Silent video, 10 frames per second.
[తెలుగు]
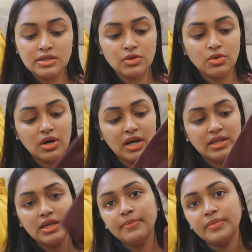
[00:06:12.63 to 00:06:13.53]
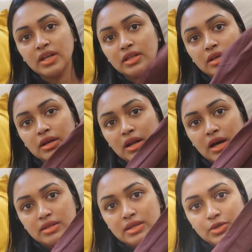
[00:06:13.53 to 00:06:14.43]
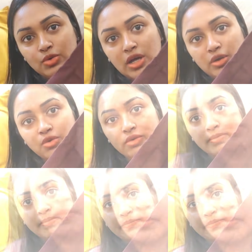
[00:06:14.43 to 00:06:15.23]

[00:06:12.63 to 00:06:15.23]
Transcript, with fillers: సో అది ఇది నేను తీసుకున్నాను